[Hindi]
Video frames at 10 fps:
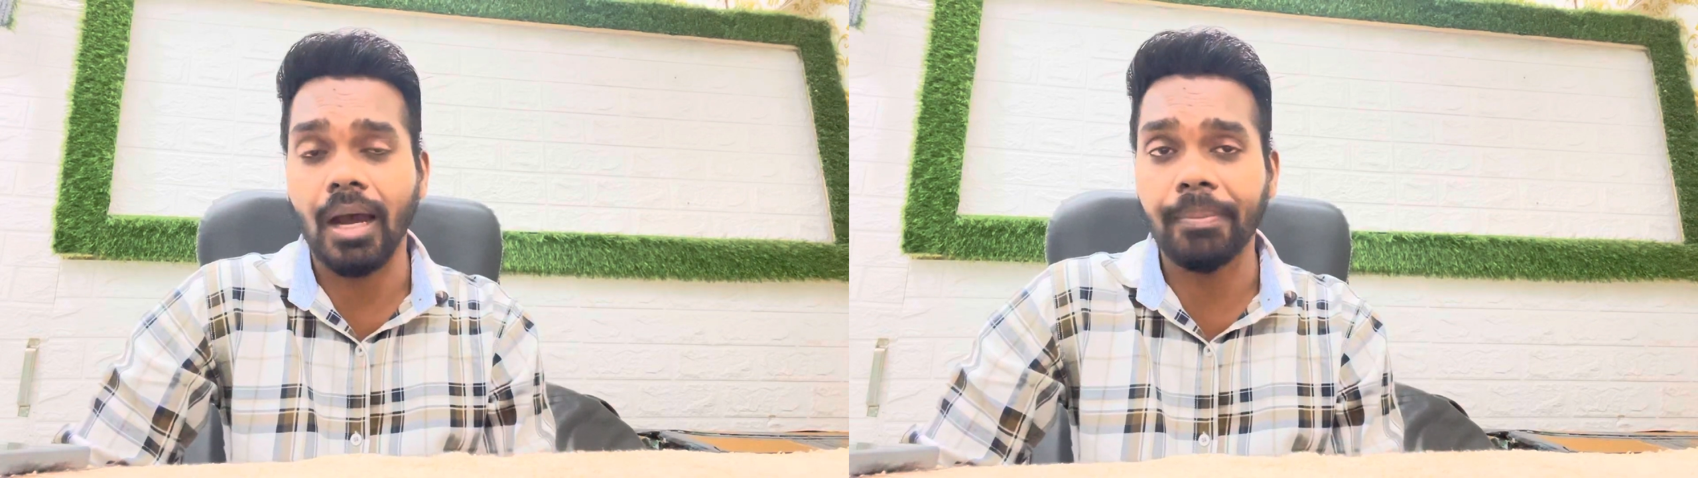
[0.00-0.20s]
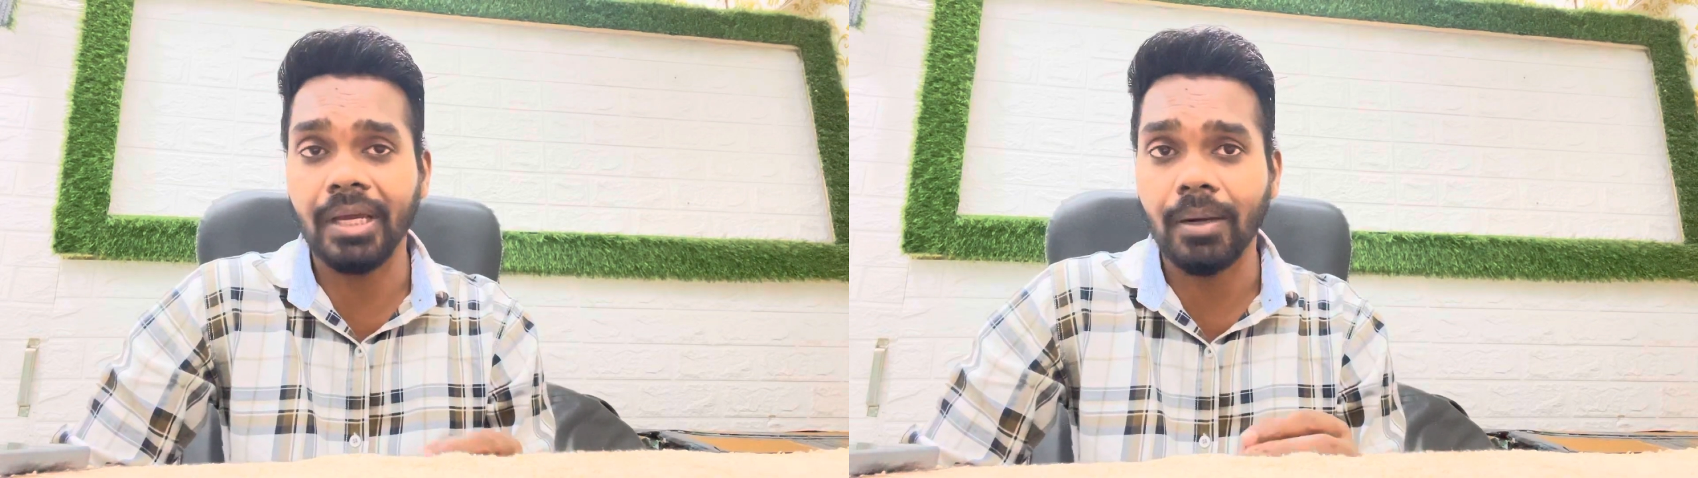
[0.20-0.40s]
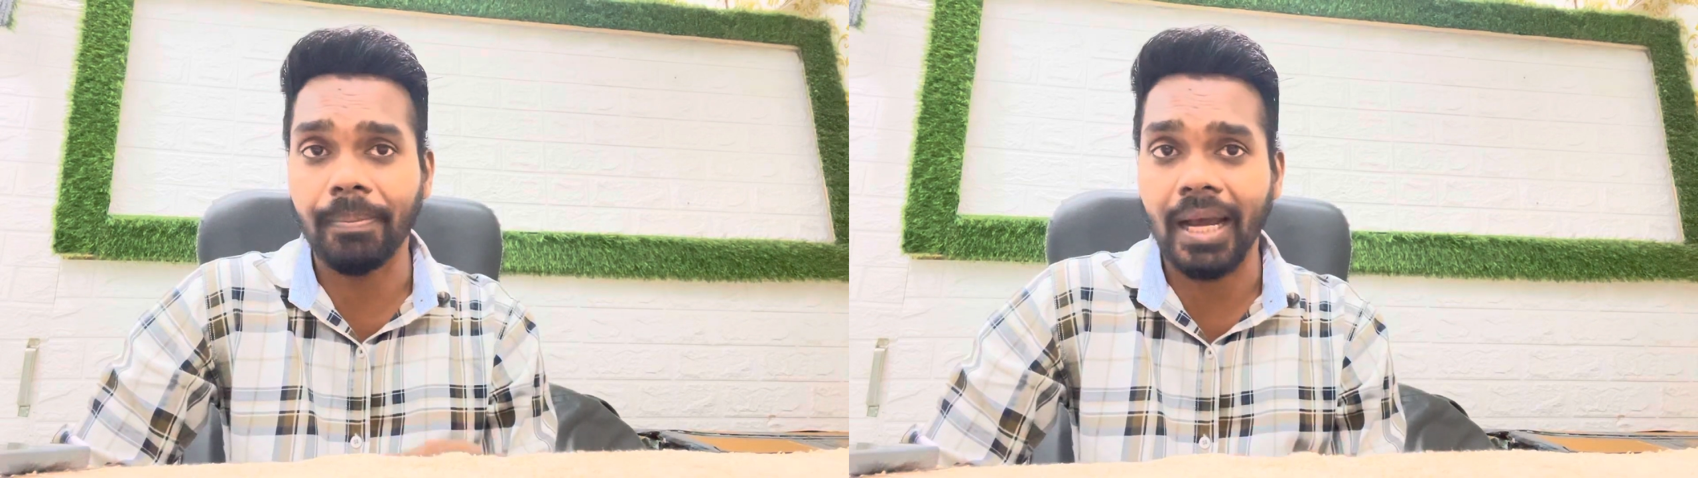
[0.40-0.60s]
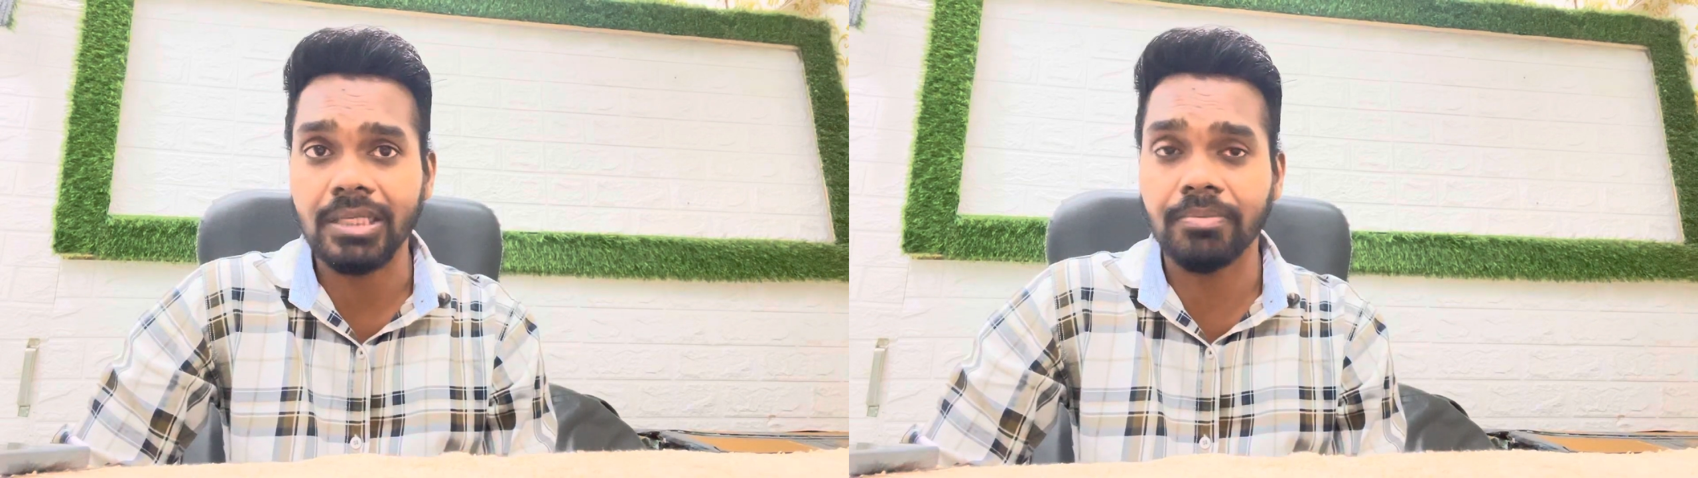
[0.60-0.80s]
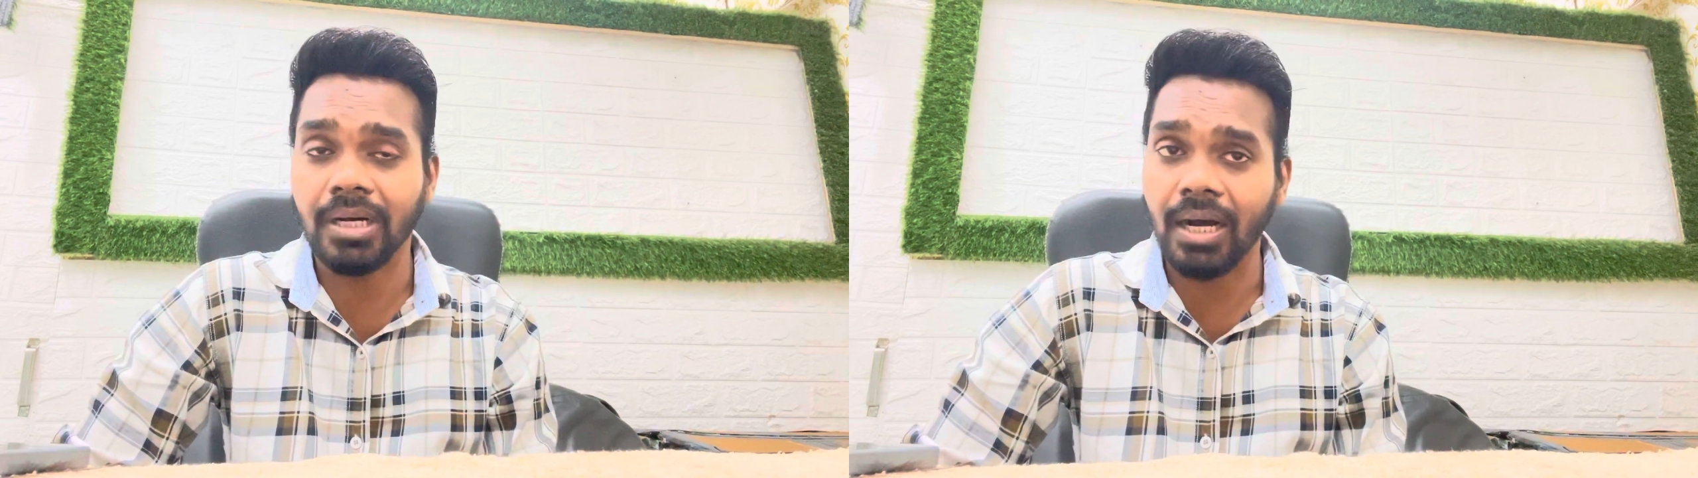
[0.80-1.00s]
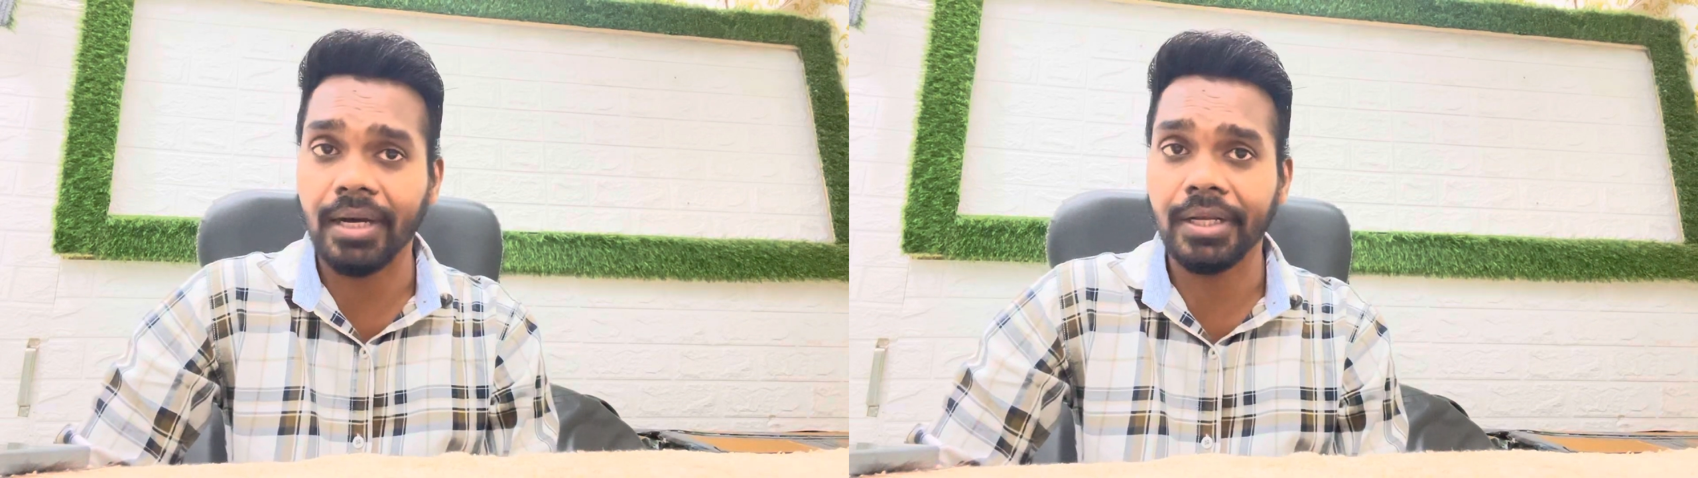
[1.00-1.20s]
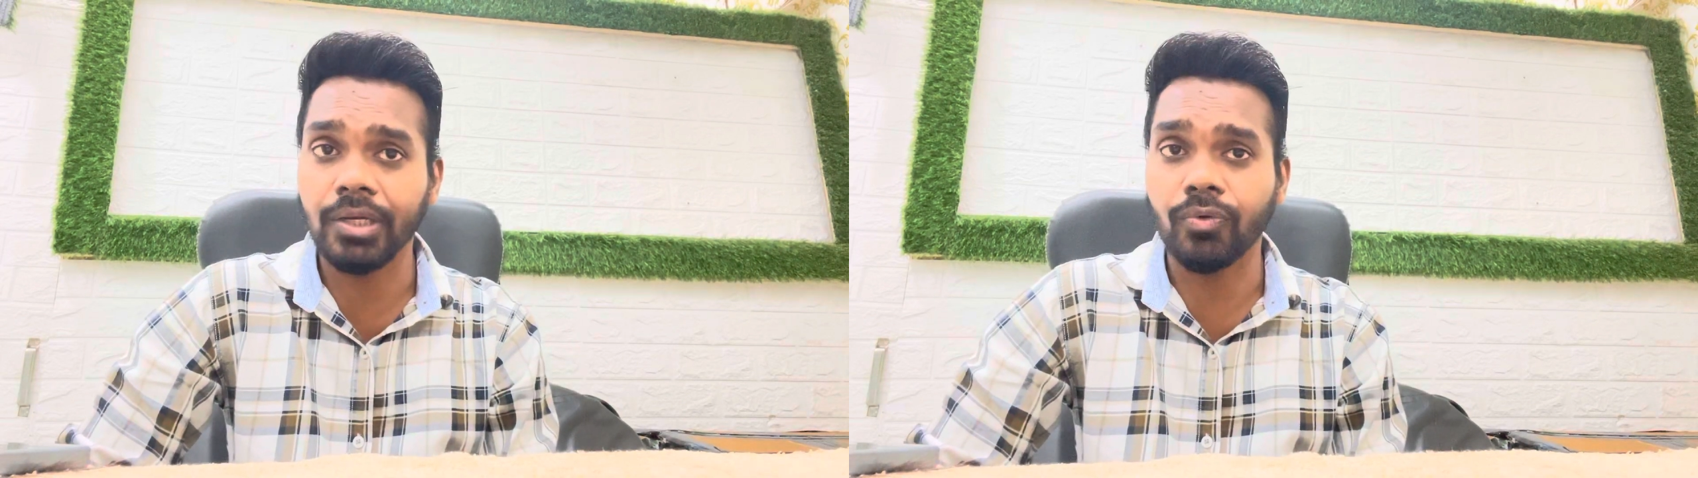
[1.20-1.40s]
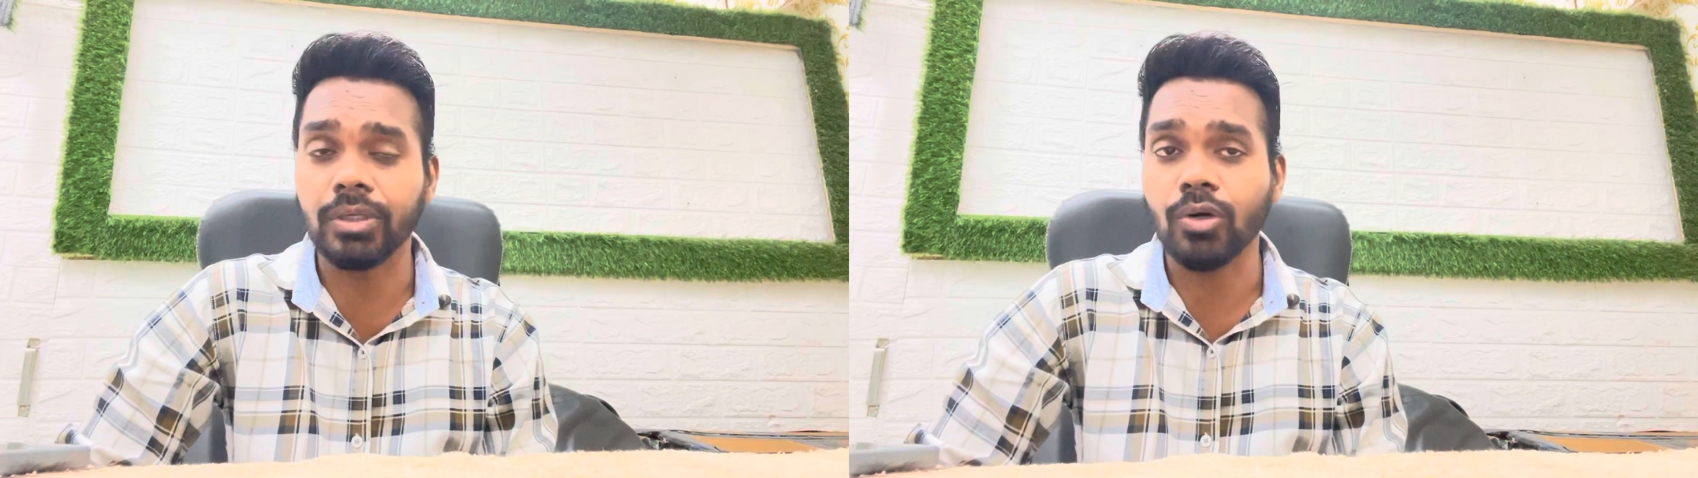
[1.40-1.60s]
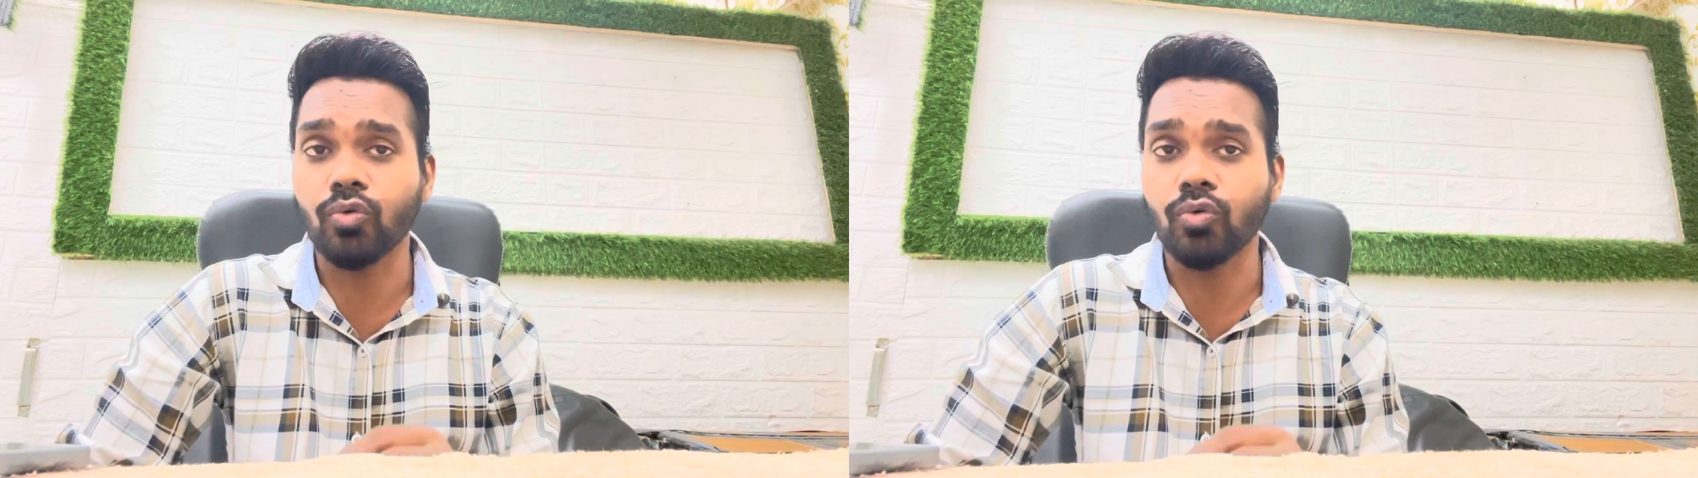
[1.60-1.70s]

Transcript: आप हेयर पैस मंगा रहे हो या